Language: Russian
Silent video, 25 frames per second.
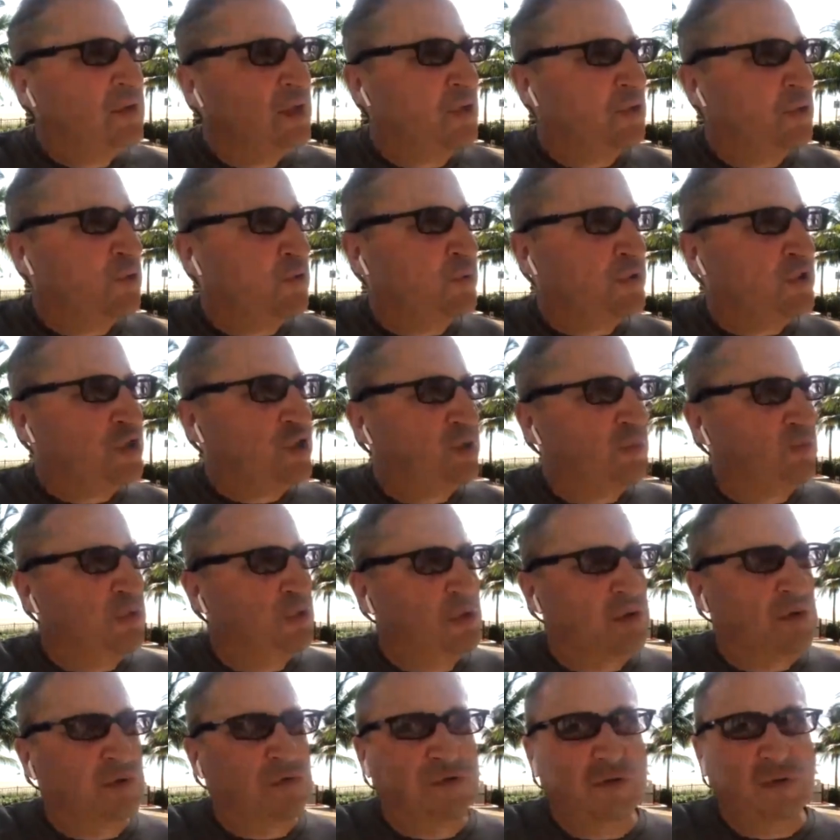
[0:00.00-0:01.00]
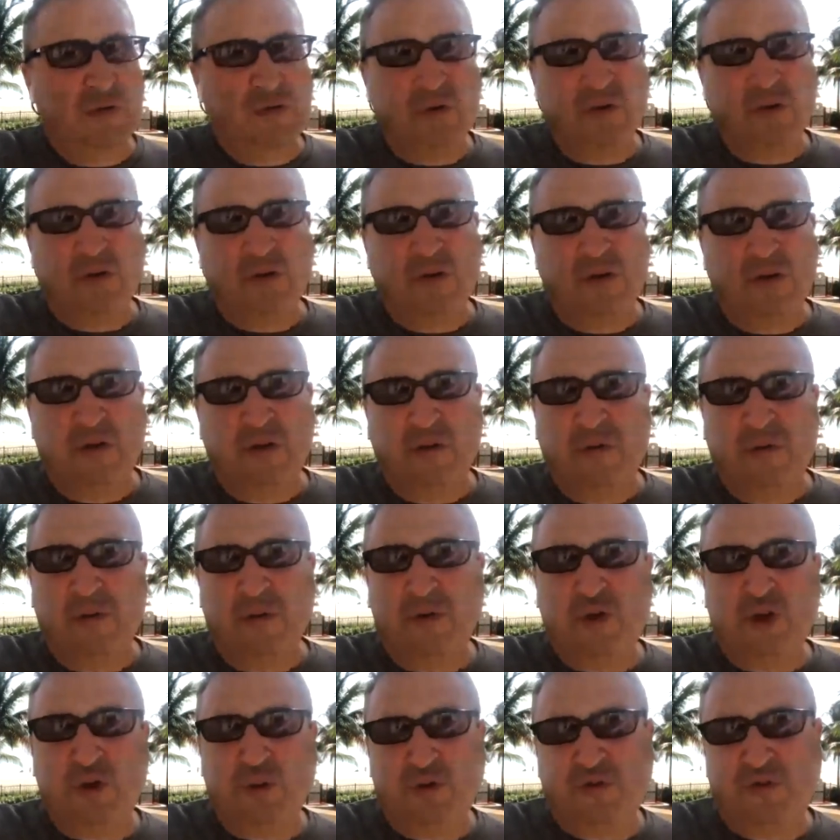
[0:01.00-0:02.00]
Нет, ну почему?
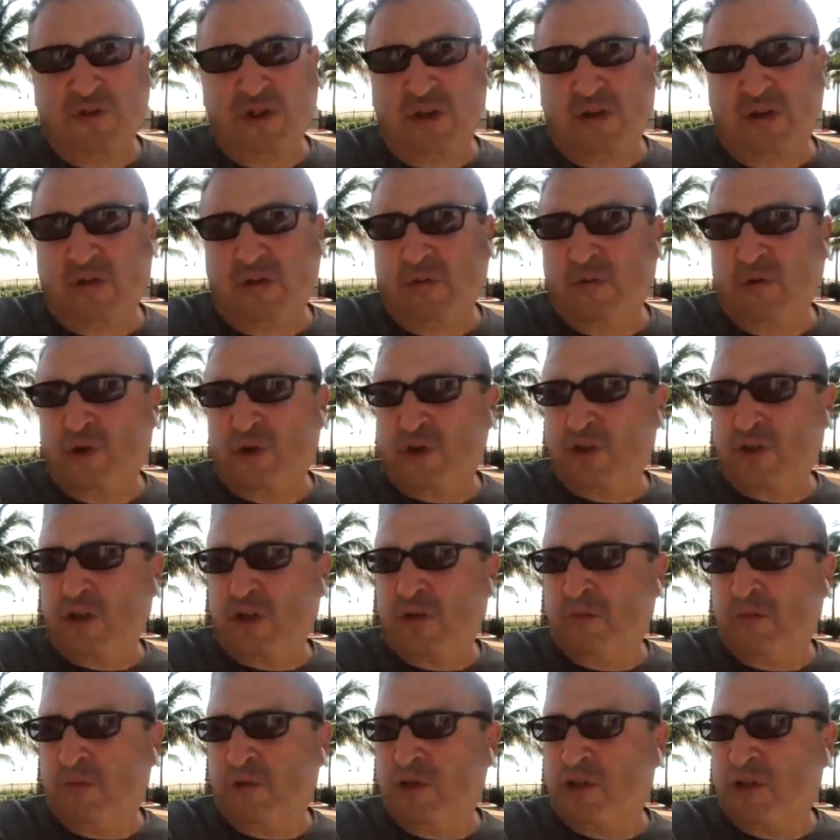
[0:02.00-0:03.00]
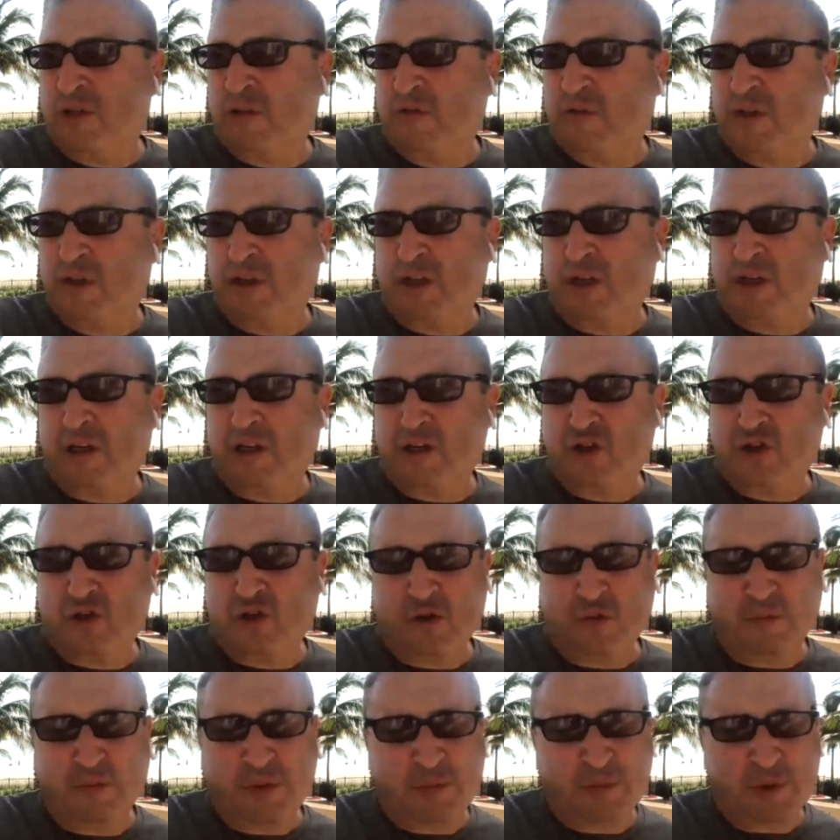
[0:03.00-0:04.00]
Почему Североморский мы же видели,
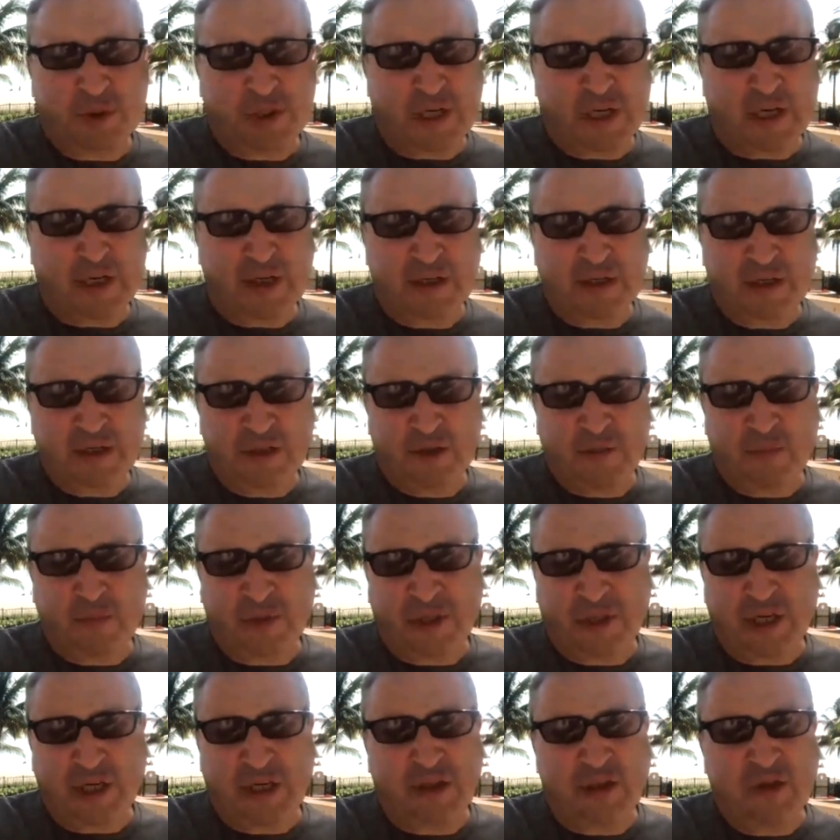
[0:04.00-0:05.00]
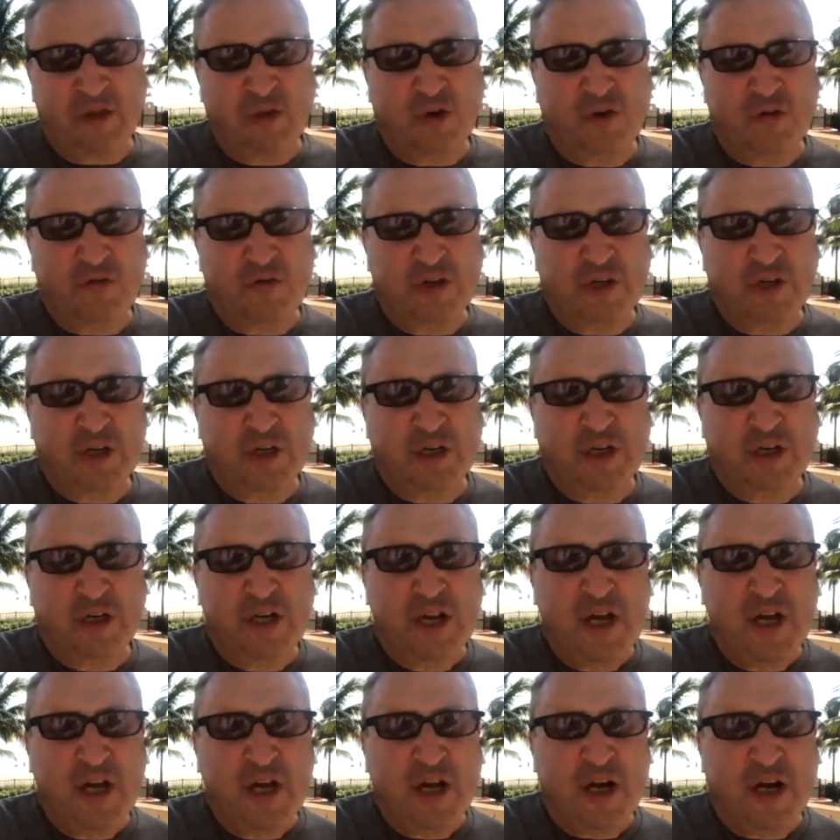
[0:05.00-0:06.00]
что попытались испытать новое
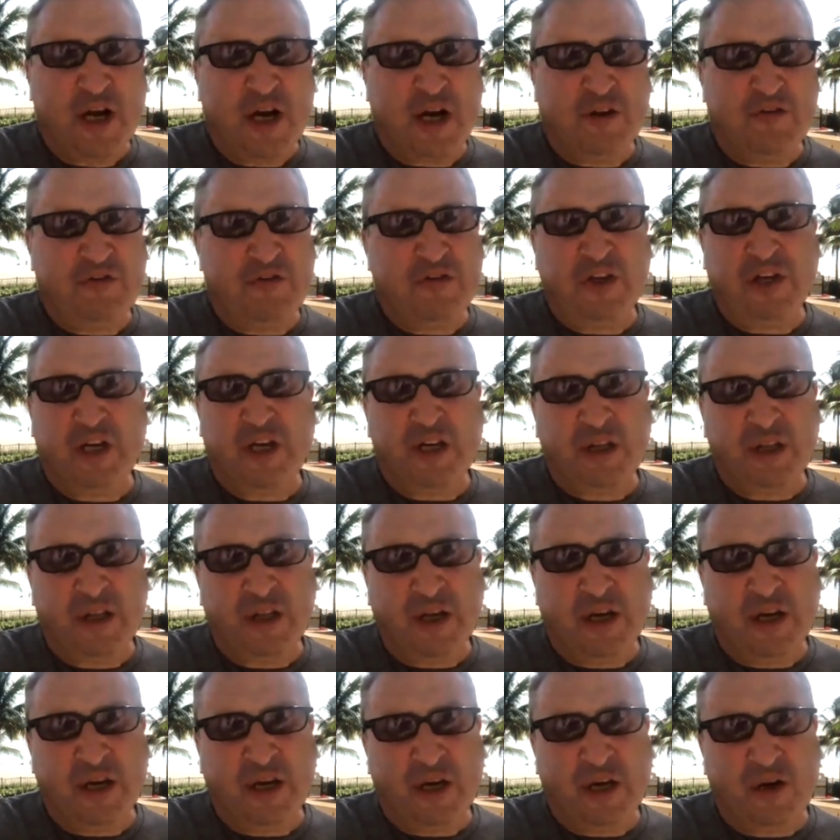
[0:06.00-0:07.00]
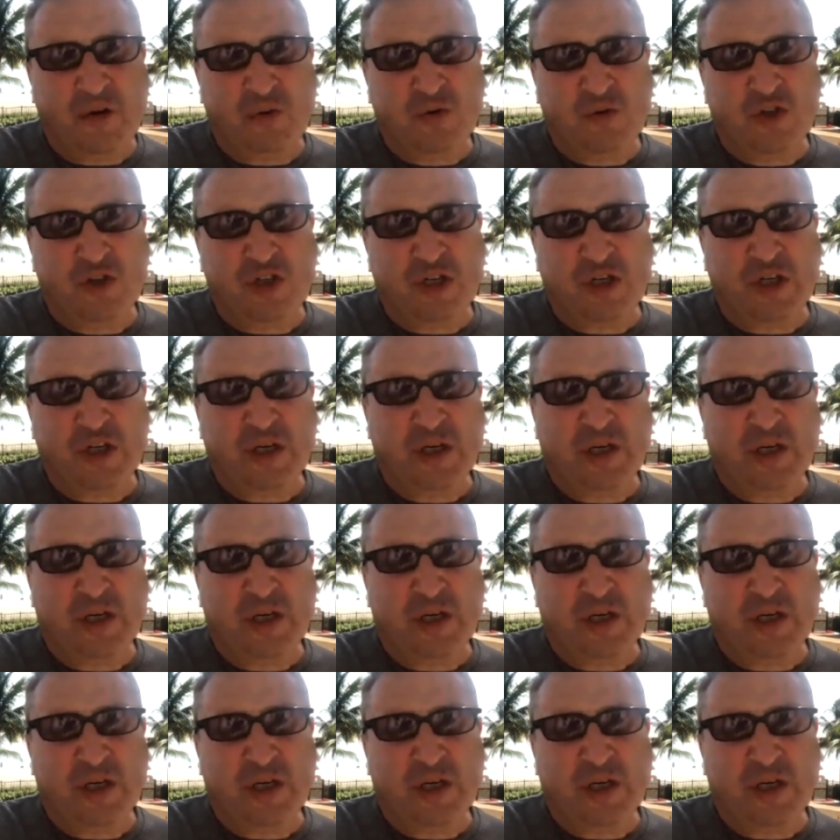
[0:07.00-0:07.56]
офигенное Так оружие это же